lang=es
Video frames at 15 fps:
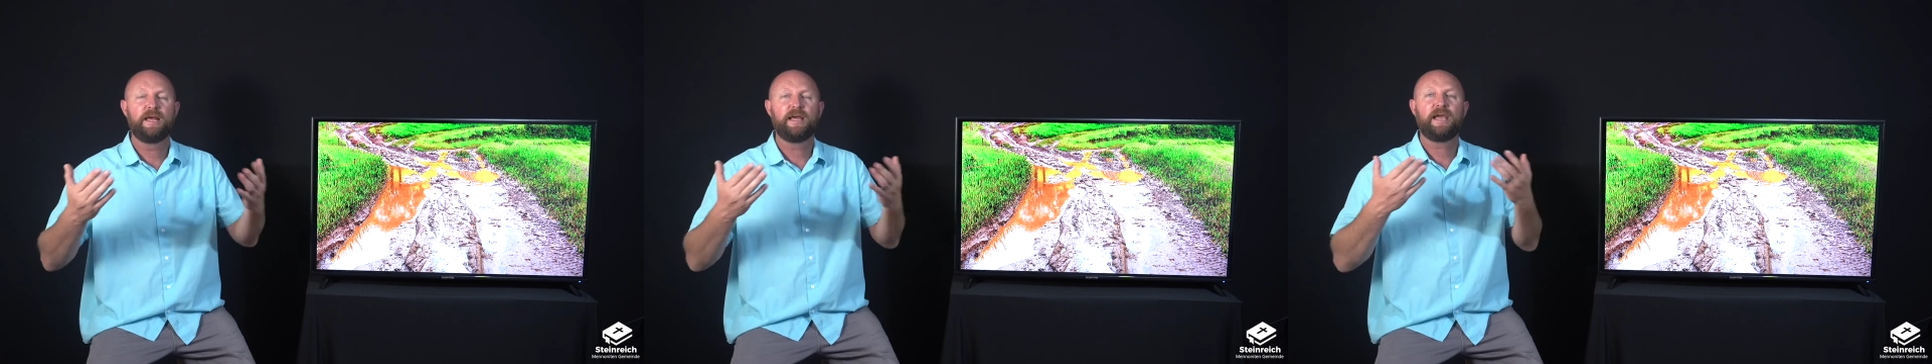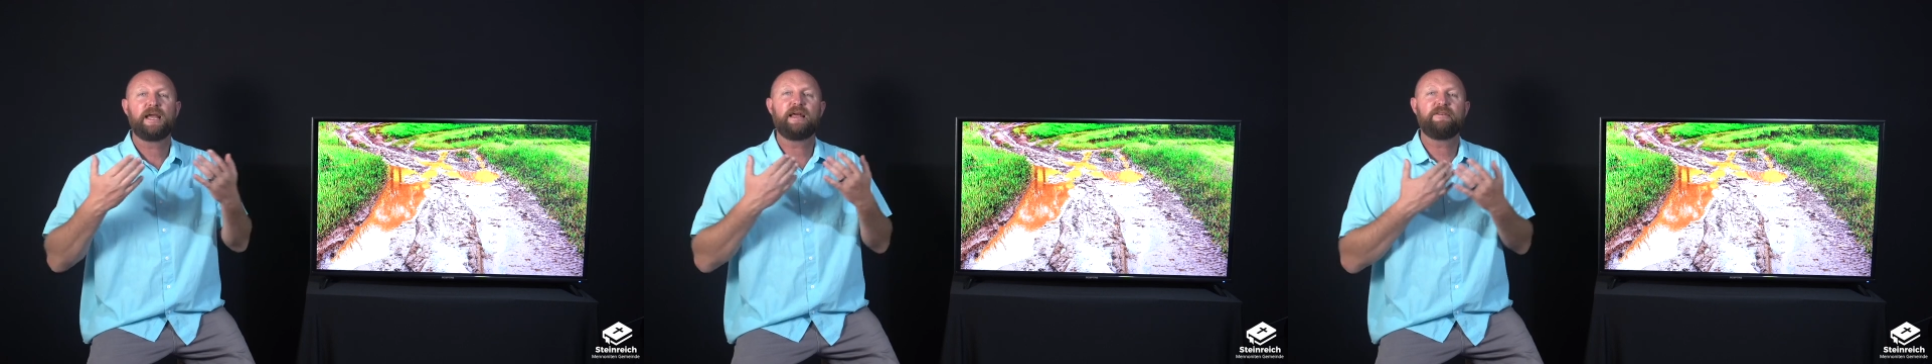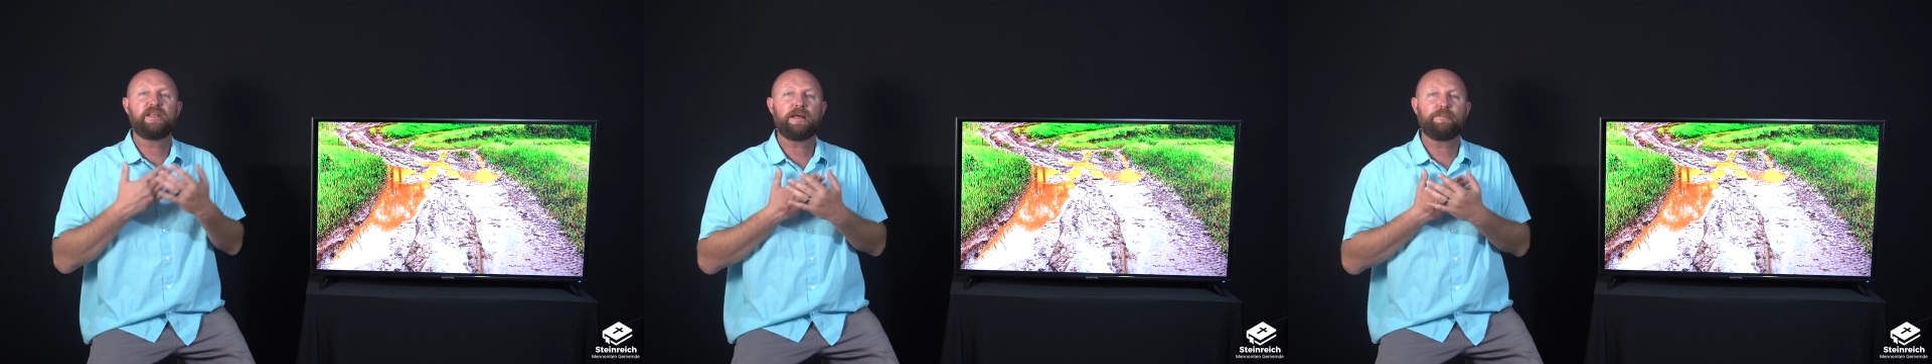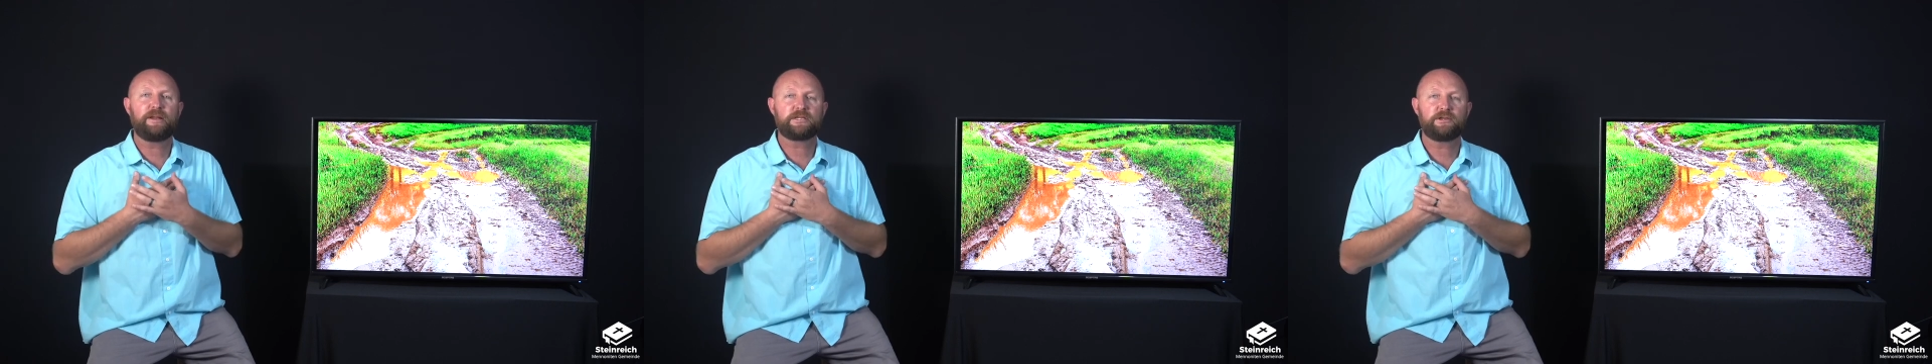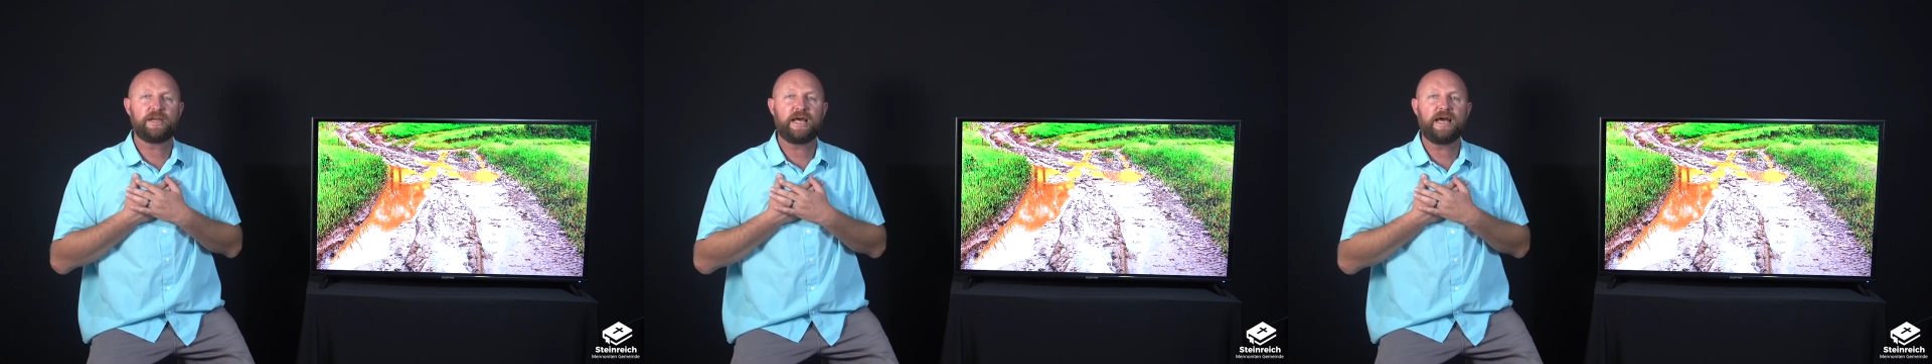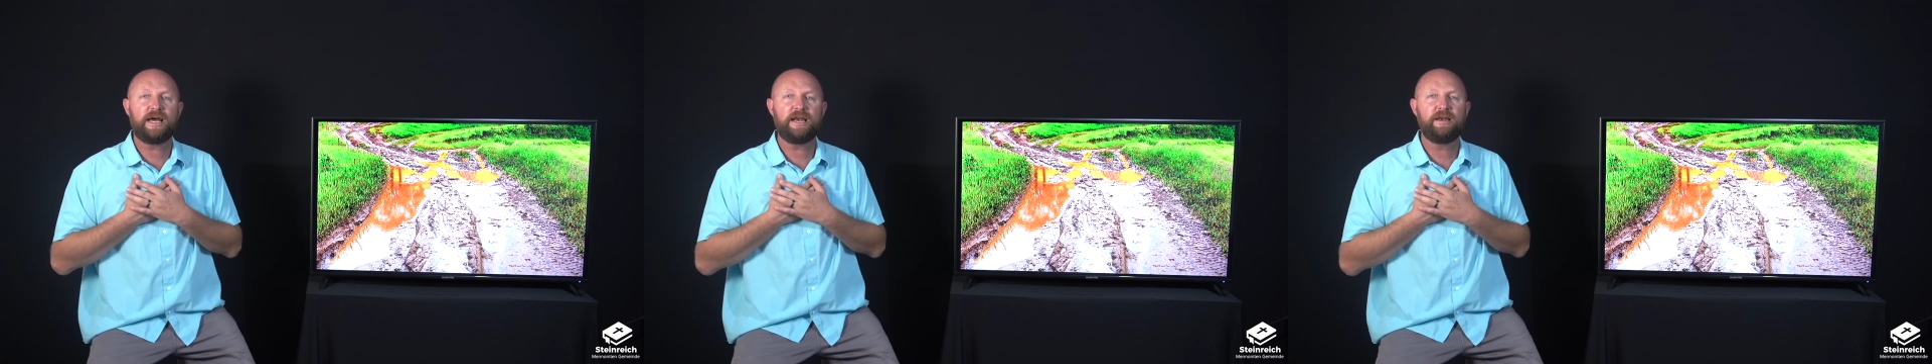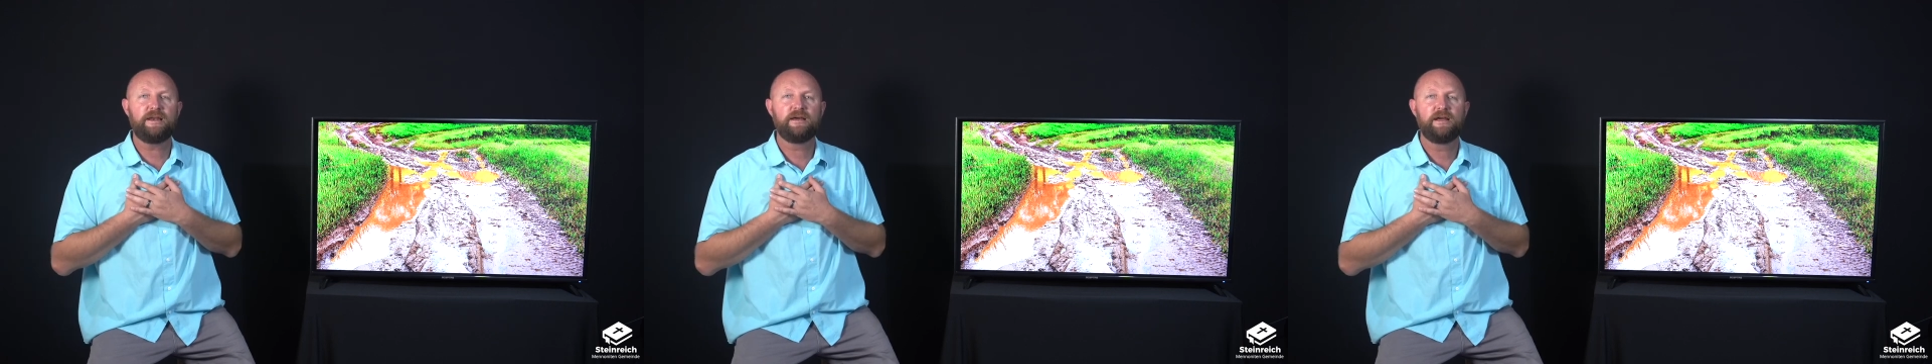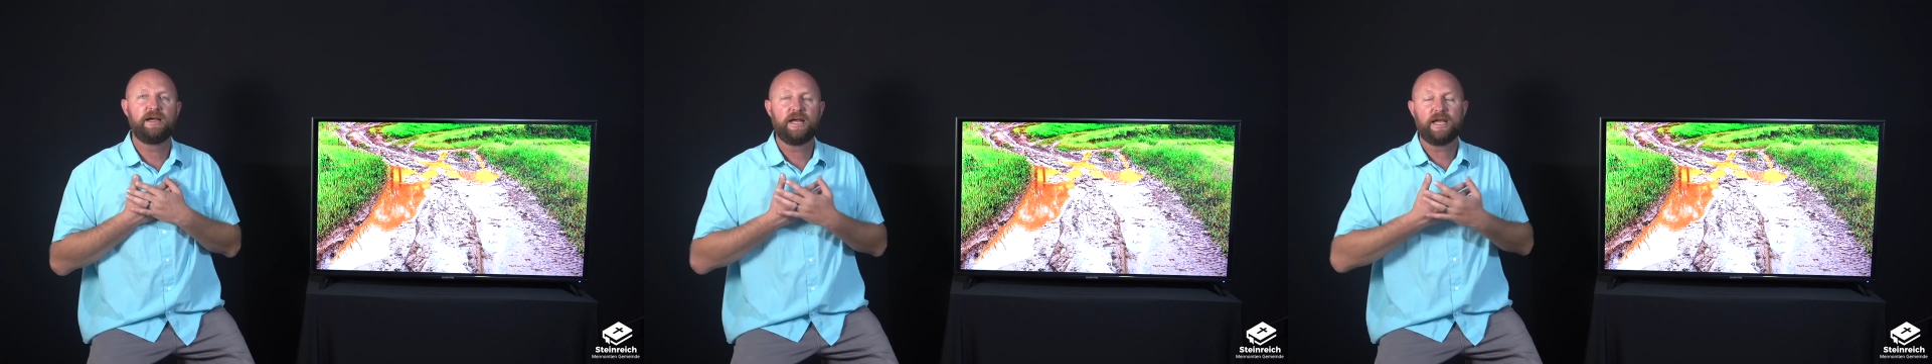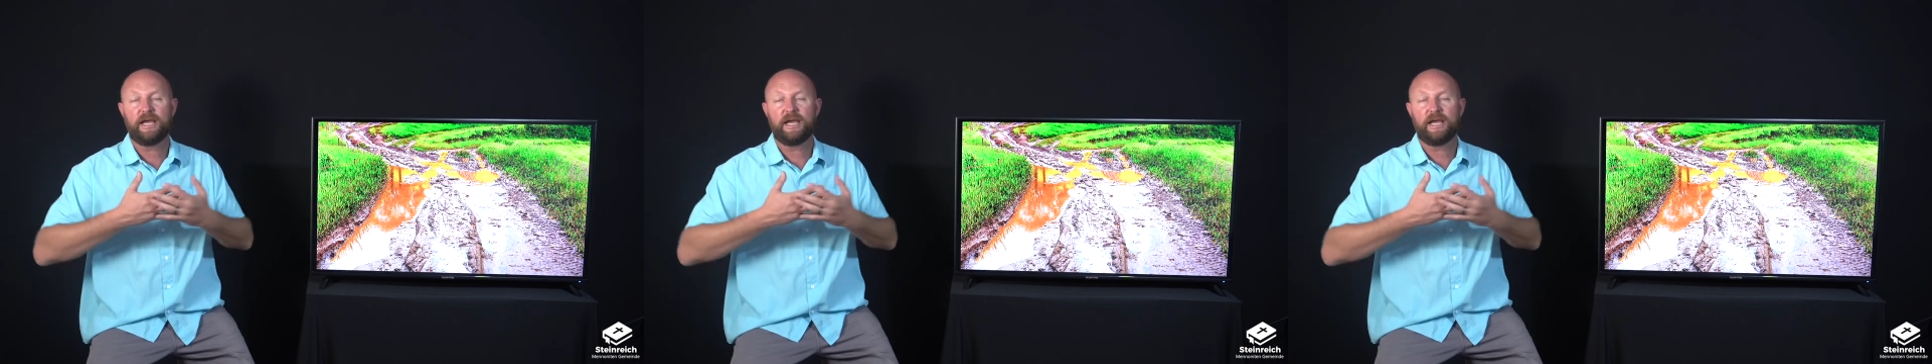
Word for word: en la vida personal,